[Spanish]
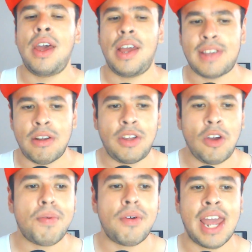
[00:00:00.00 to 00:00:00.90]
Y se los
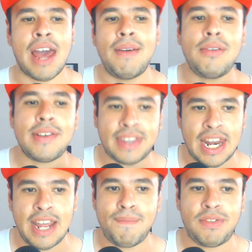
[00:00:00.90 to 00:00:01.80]
digo porque ha habido
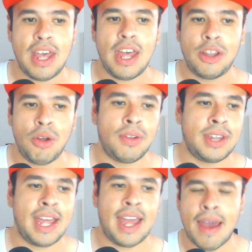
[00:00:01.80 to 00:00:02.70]
streams
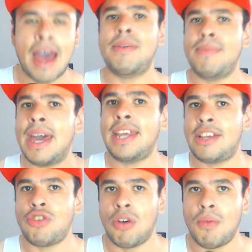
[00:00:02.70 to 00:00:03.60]
donde a mí me ha
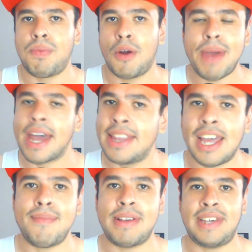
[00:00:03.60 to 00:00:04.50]
dicho propia gente
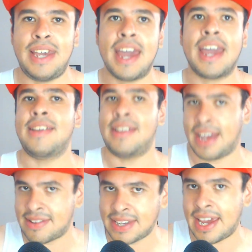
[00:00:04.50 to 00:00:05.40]
que me sigue, que,
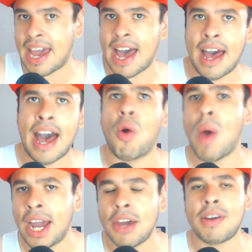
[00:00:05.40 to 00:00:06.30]
que sigue a,
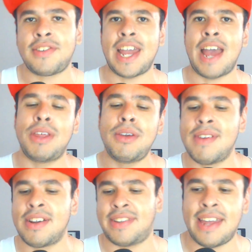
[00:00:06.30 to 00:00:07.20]
Juan, creo que se llama, de
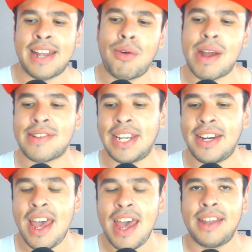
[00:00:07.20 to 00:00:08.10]
Universidad del Wrestling,
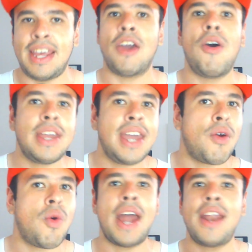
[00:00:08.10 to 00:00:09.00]
de que, oye,
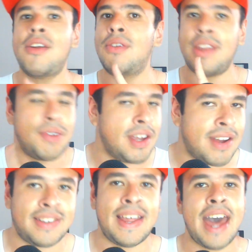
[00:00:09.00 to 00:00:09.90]
Juan de
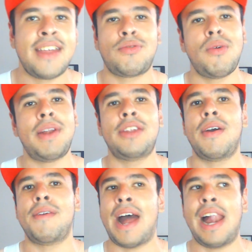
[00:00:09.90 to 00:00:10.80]
Universidad estuvo hablando
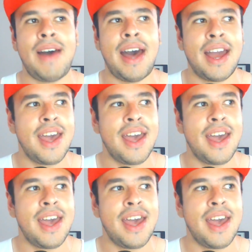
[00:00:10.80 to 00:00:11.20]
de Fallback